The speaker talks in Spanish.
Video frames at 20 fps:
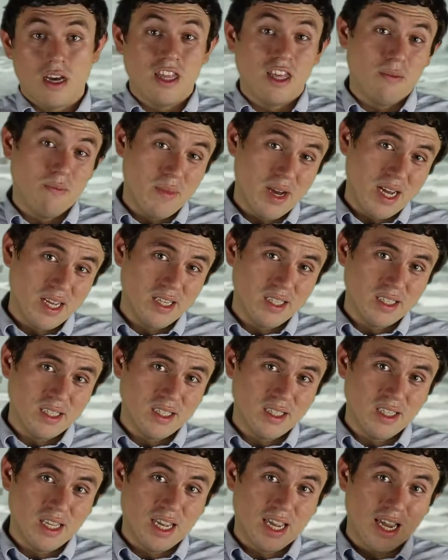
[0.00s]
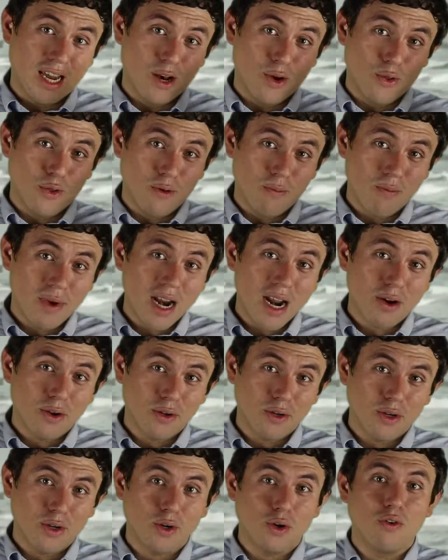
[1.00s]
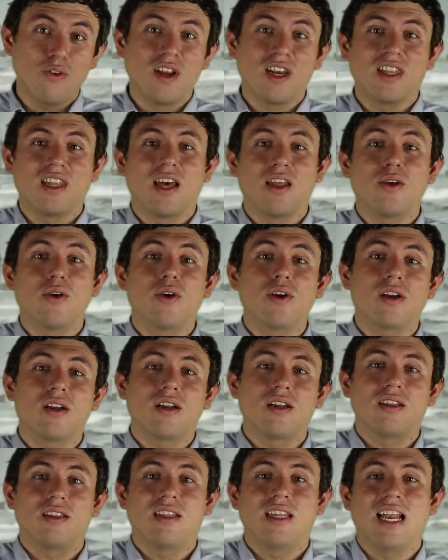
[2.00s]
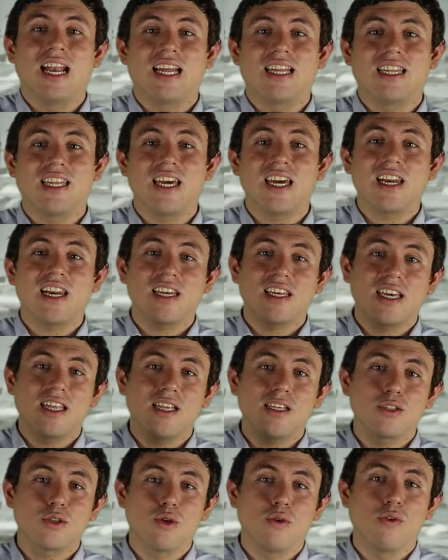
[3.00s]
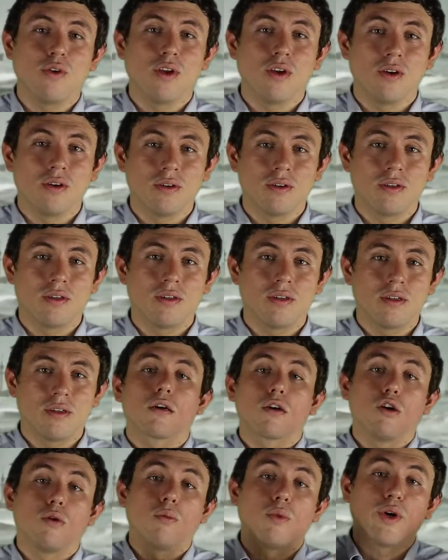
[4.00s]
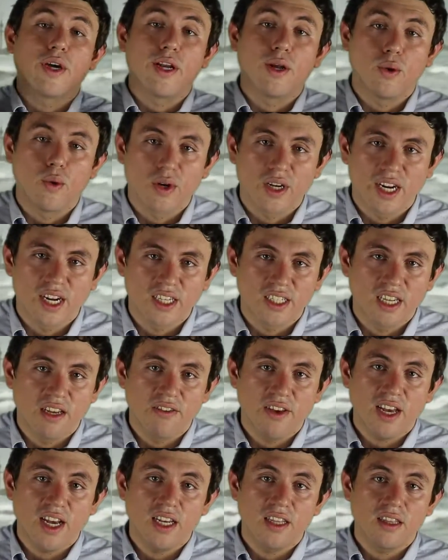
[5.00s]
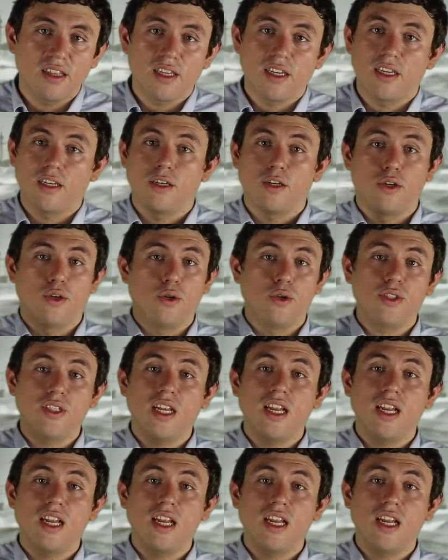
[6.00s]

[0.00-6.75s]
además de que lo nombraron gobernador de la tierra que descubrió. Como era un gran navegante, no